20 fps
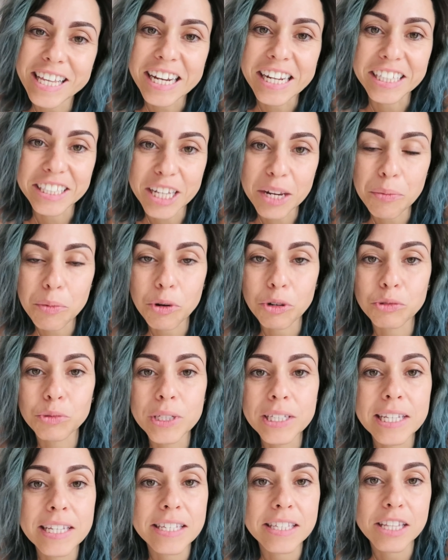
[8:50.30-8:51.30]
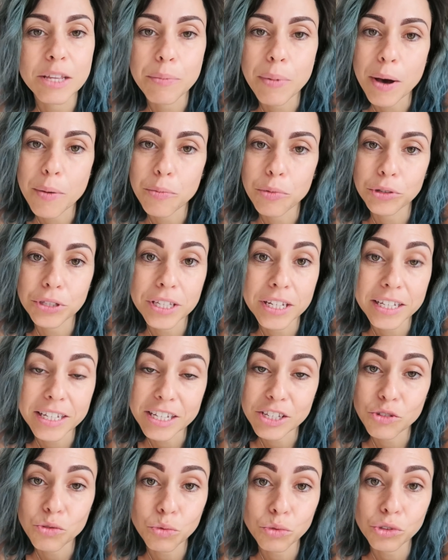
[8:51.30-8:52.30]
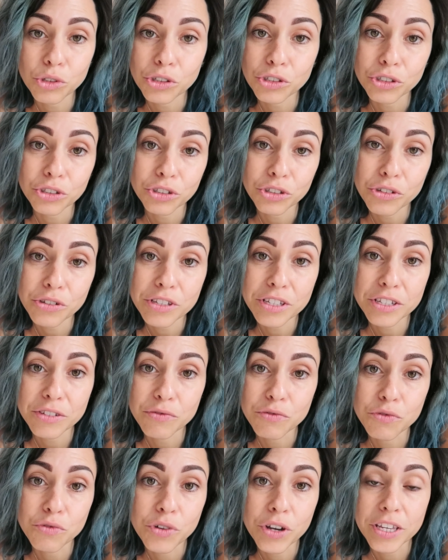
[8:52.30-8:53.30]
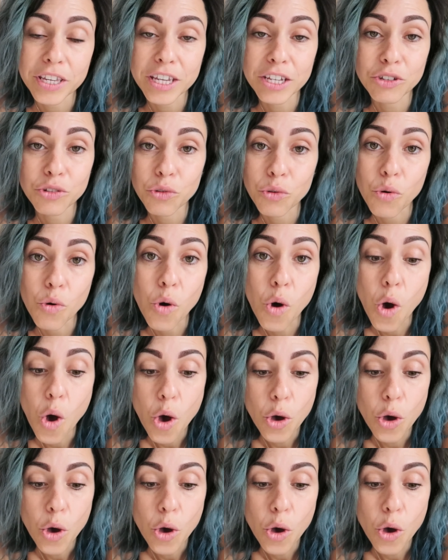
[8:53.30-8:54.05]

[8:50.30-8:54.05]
tel et tel produit. N'hésitez pas à me poser des questions de temps en temps si vous voyez que,